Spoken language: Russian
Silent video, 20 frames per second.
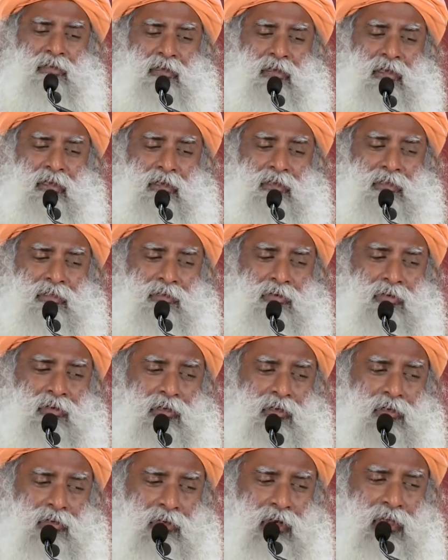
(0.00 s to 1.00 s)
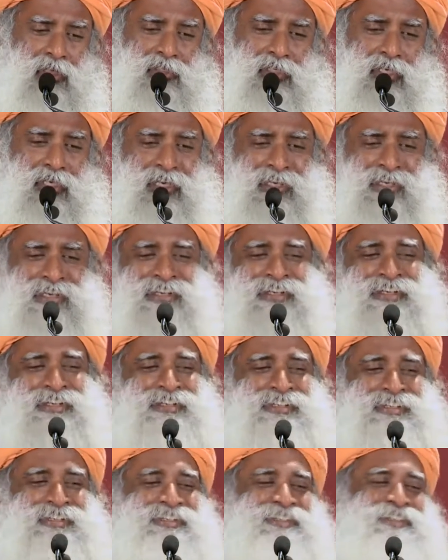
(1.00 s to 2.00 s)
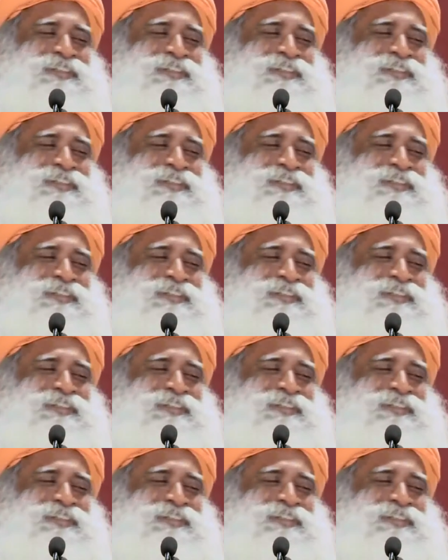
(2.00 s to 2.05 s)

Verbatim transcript: и не важно, что нога жутко болит.